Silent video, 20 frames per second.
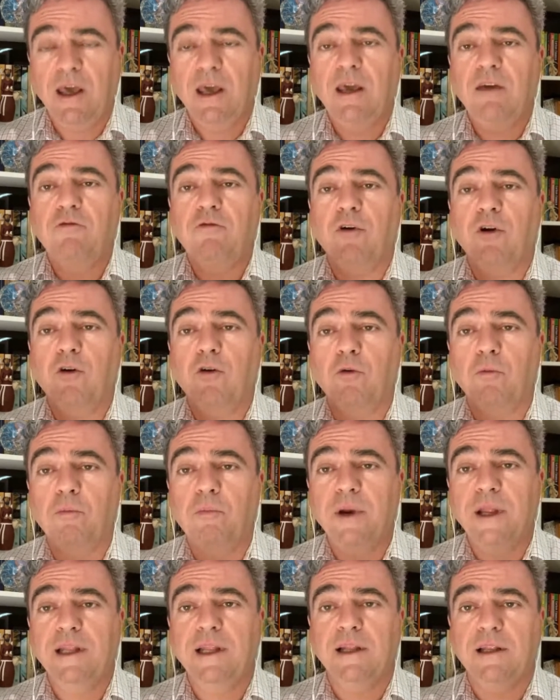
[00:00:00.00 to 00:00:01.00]
e foi
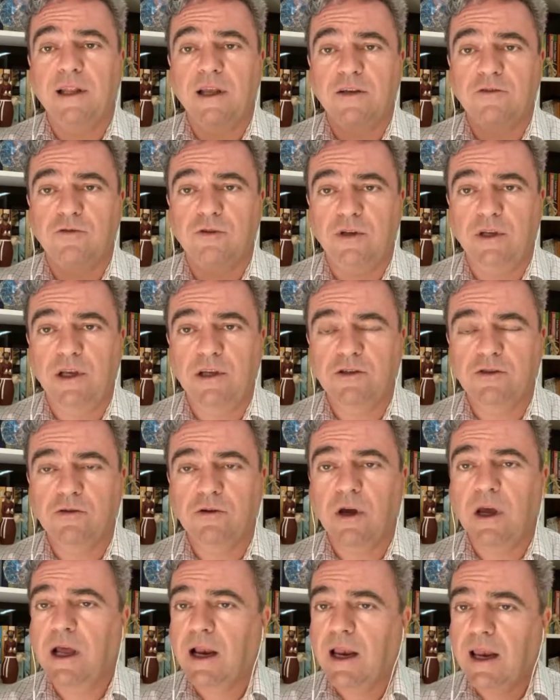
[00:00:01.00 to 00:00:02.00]
cumprida desde o início.
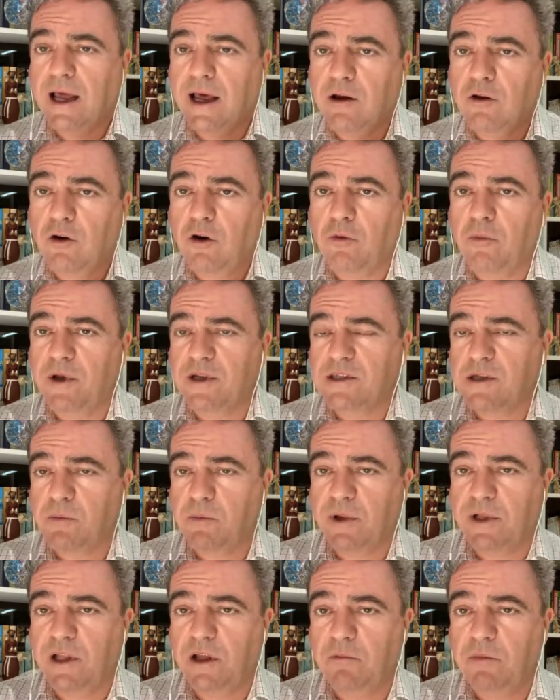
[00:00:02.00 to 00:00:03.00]
Lá no começo da
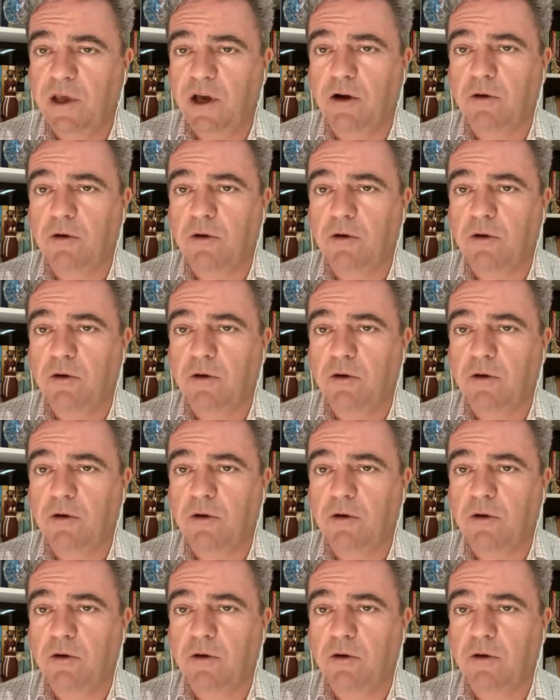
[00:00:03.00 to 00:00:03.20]
pandemia,